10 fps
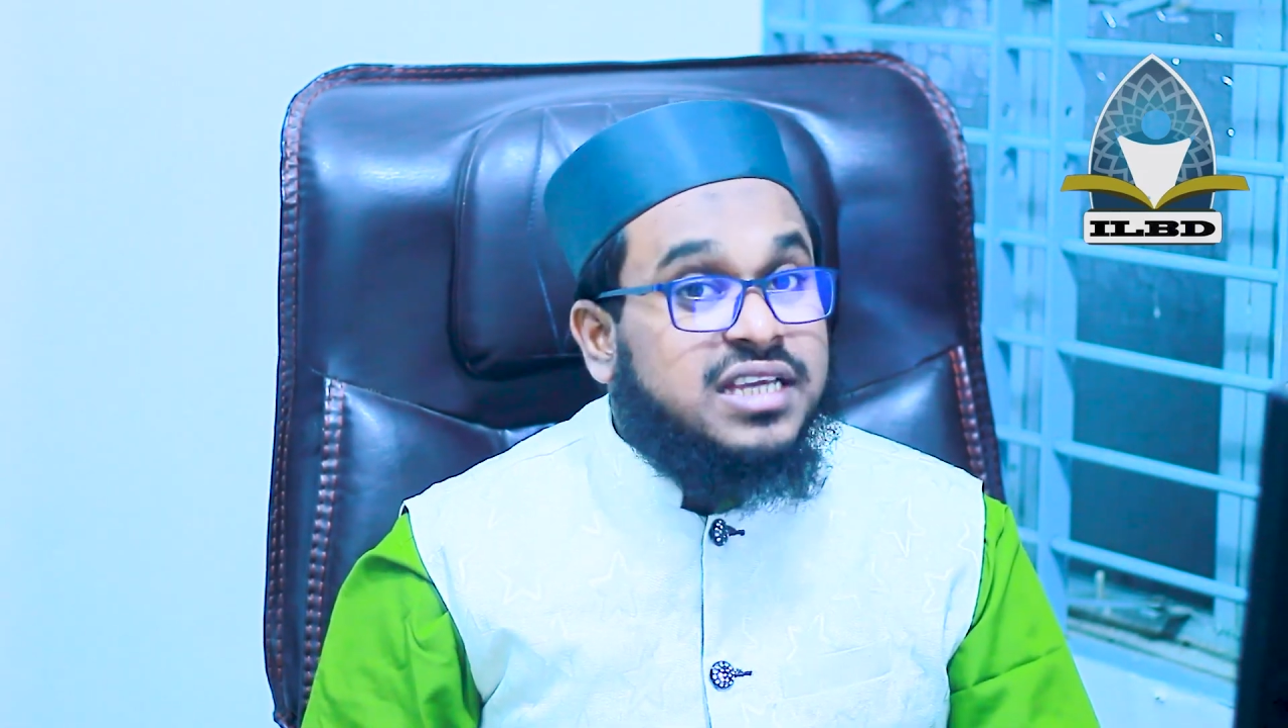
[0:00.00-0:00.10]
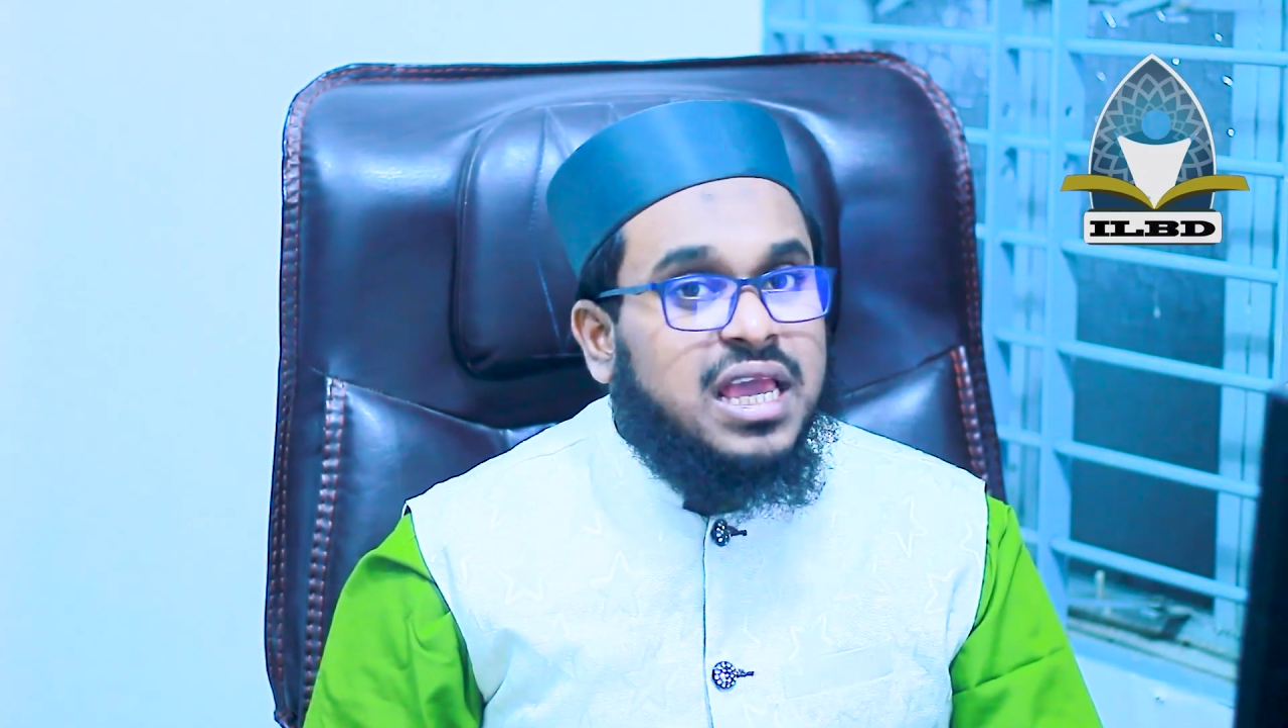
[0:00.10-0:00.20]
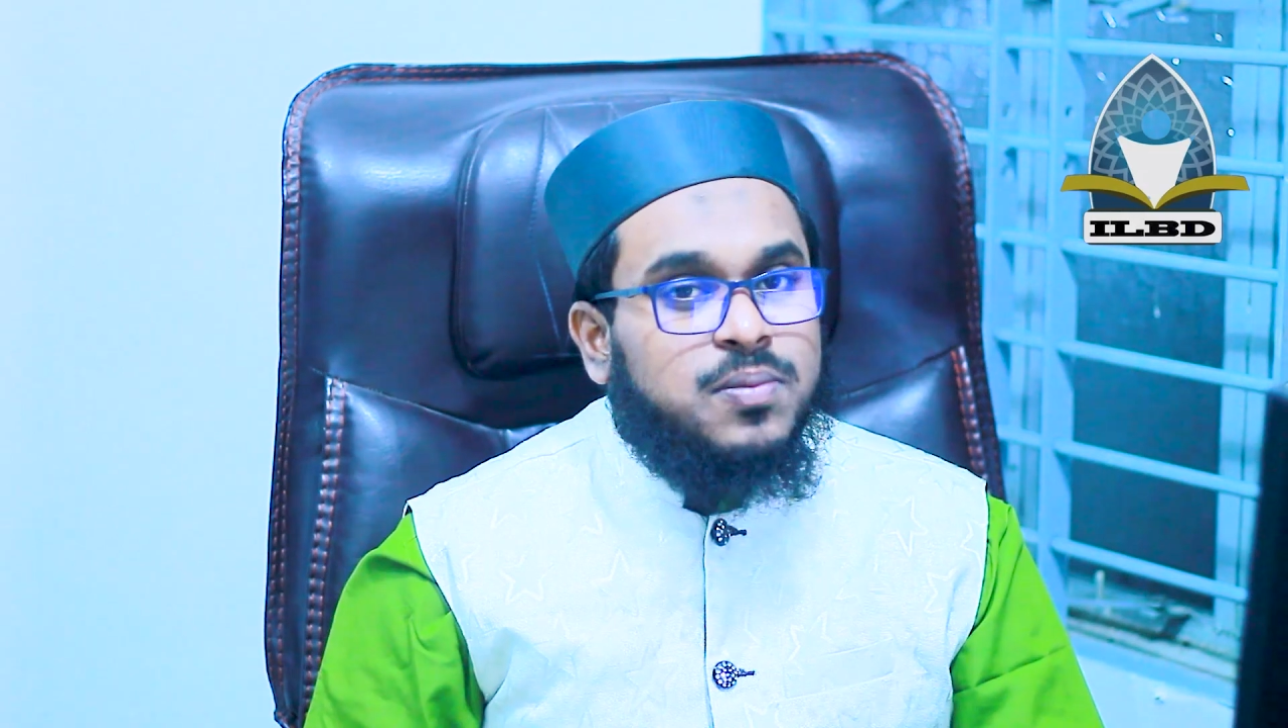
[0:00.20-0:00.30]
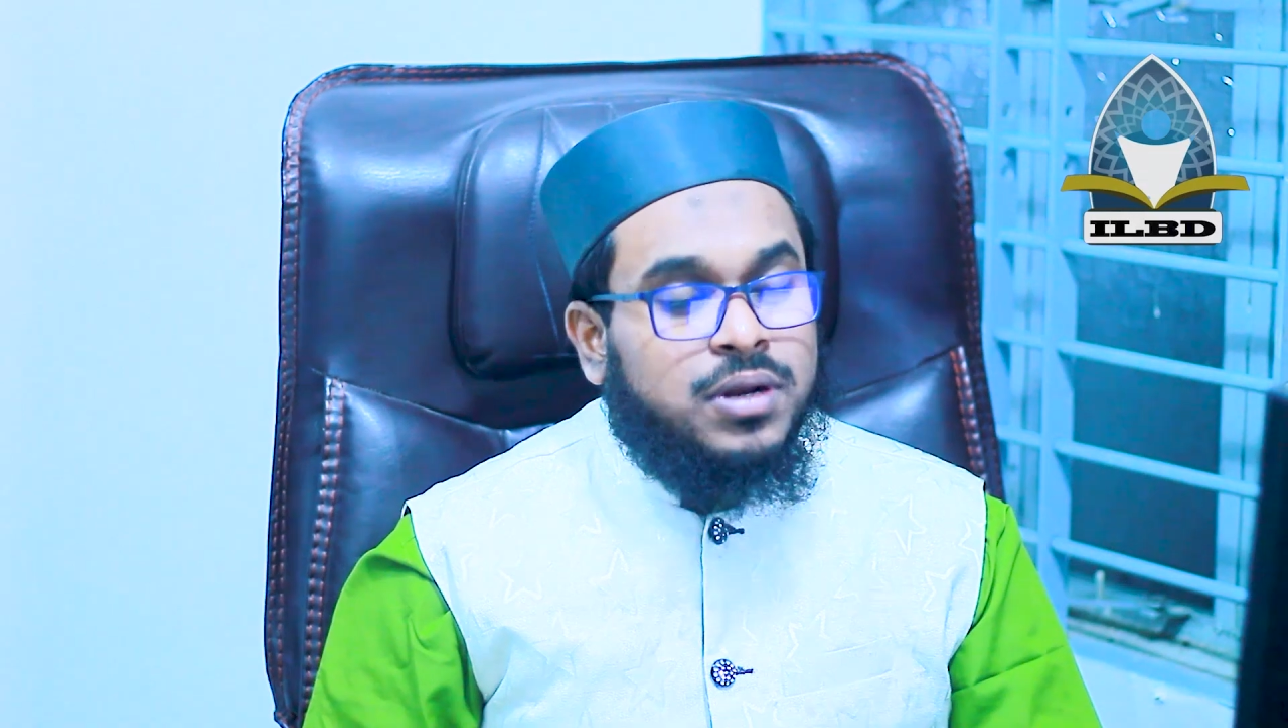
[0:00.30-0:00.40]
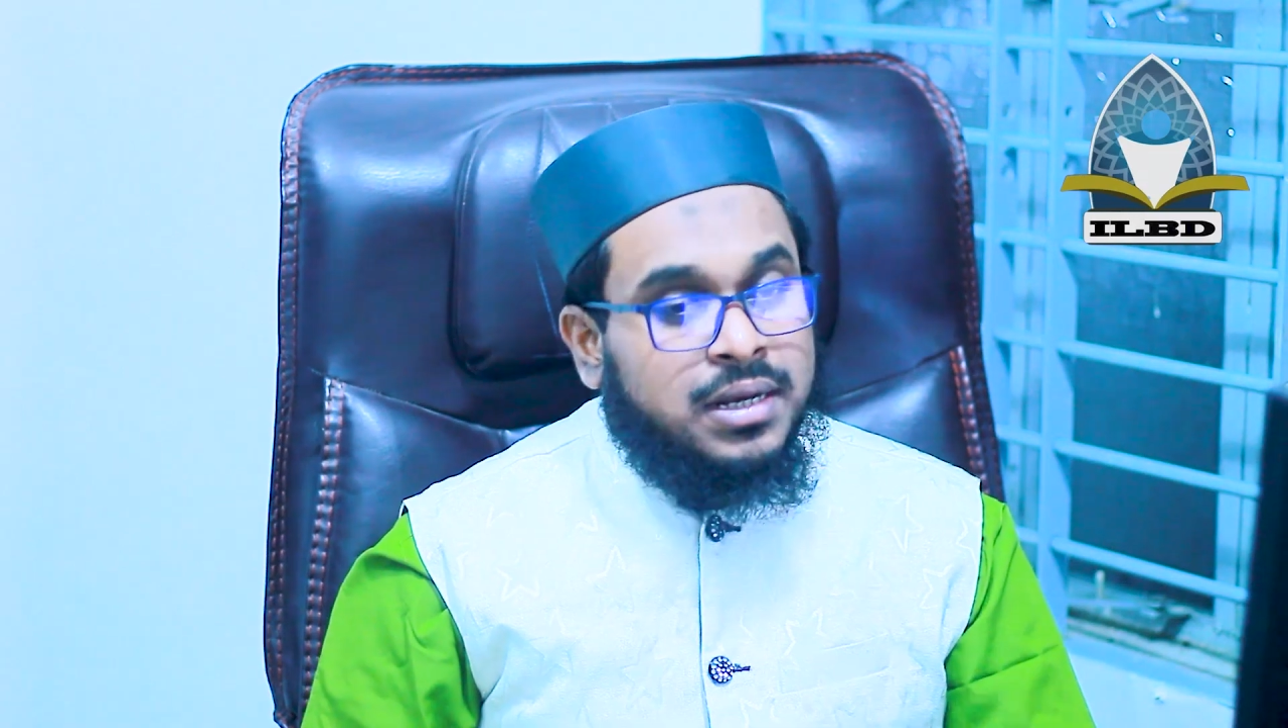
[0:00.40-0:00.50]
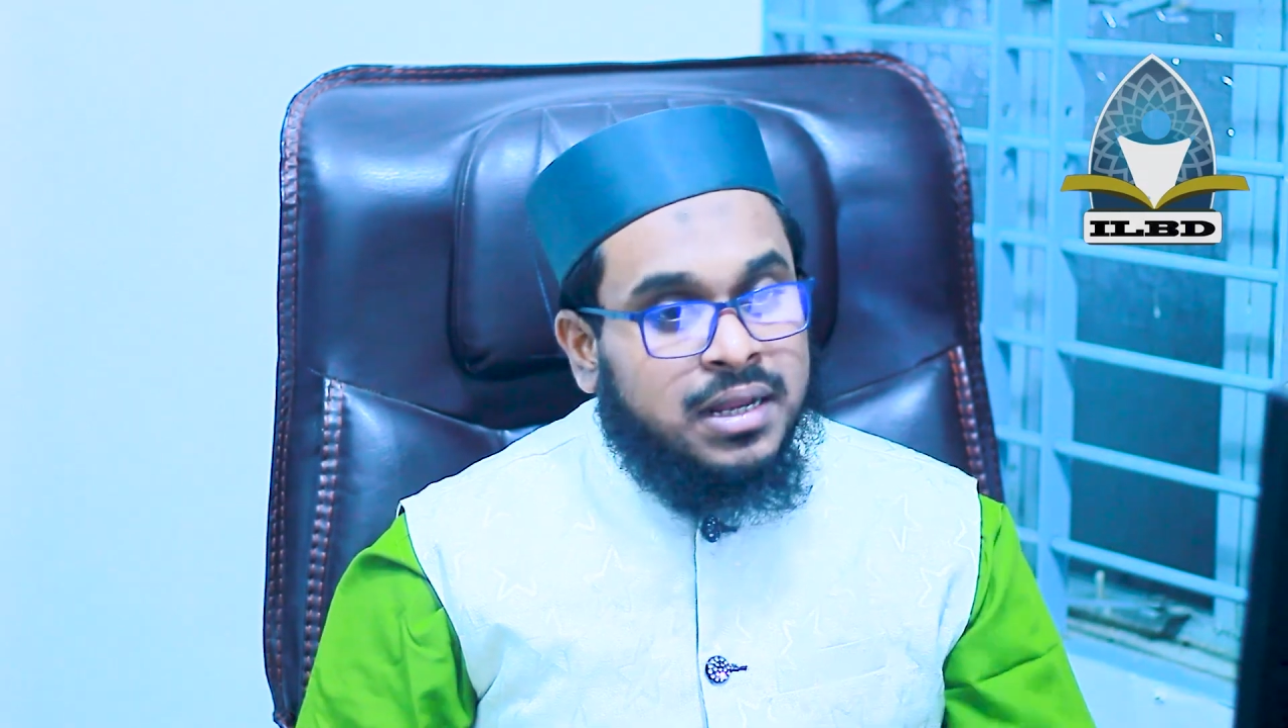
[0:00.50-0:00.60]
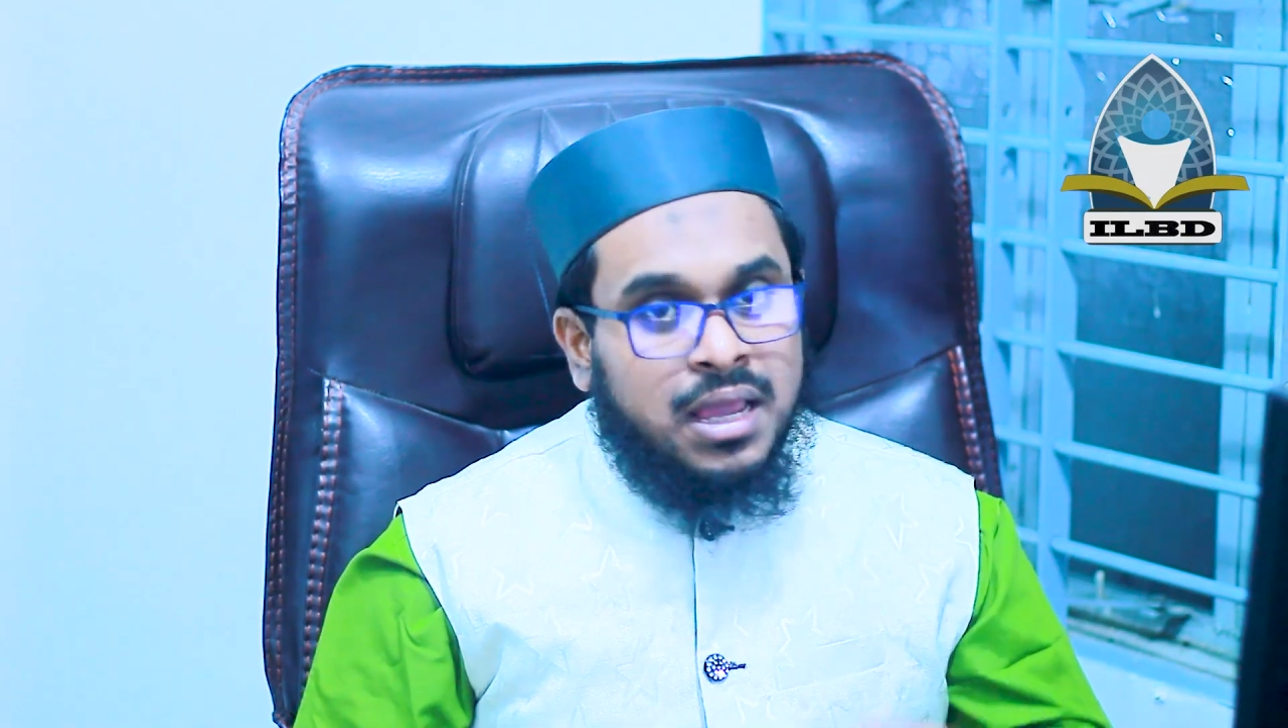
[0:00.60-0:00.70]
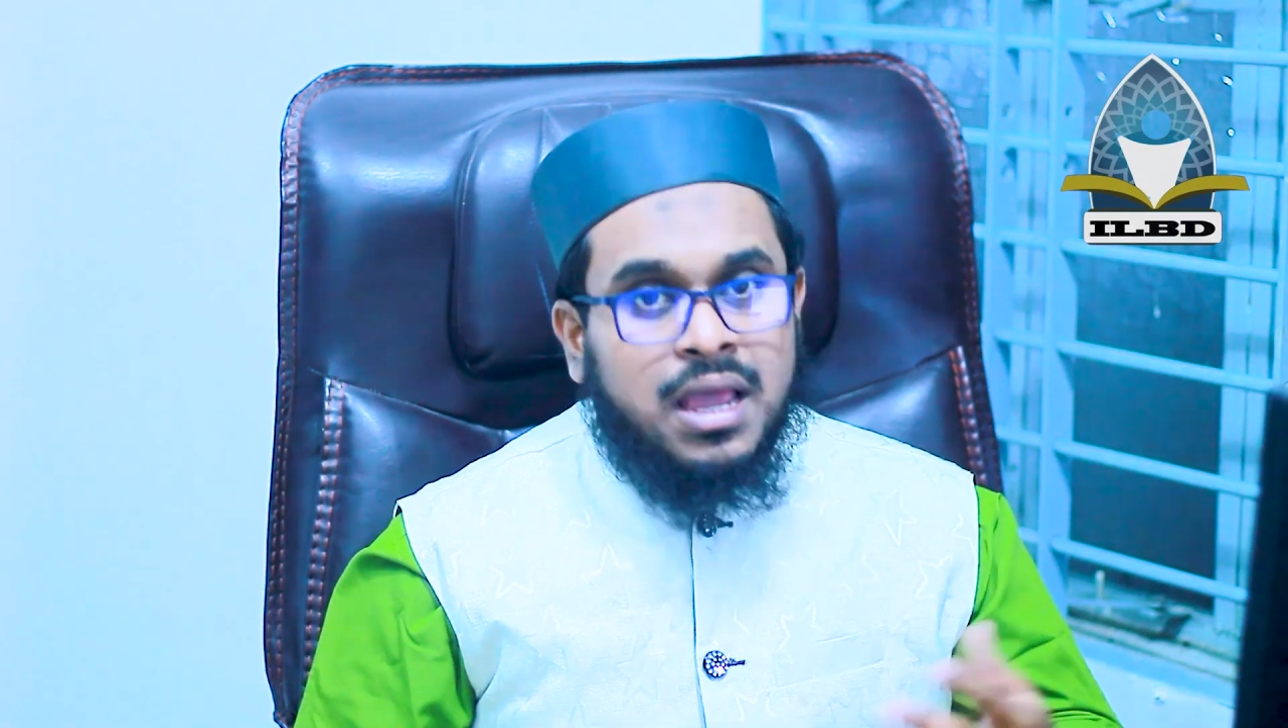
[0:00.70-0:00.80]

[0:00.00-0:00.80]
যেই বলেন